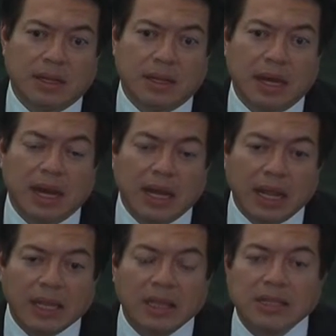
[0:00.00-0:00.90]
la
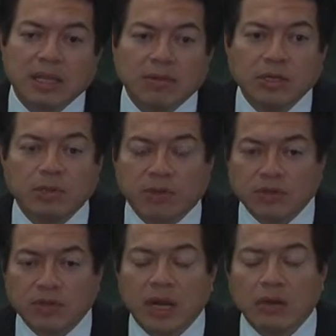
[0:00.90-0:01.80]
ley del servicio
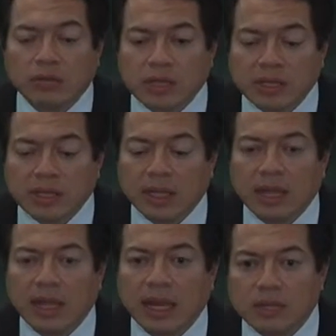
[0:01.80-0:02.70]
profesional docente
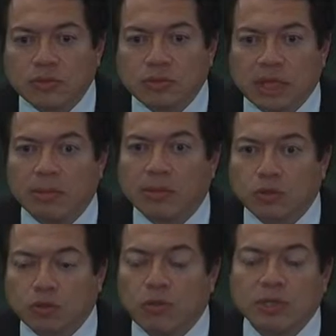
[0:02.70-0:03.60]
en sus
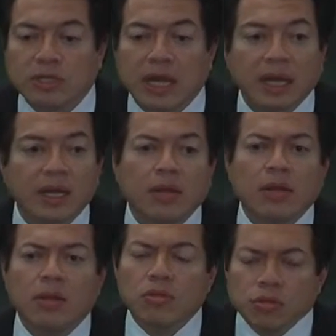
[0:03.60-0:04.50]
términos como está,
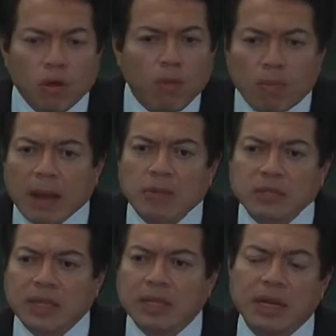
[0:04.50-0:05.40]
no
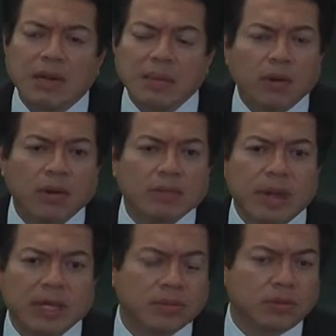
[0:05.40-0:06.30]
vamos a tener mejores
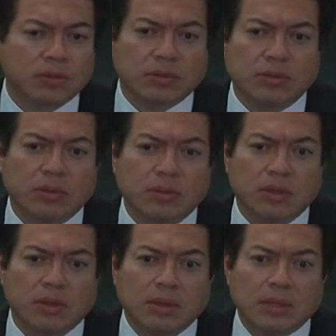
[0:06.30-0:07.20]
maestros.
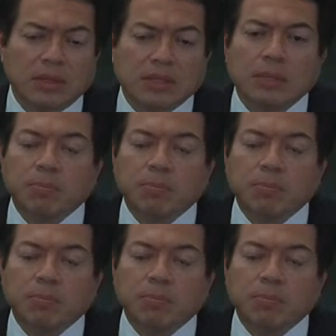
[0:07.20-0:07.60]
Si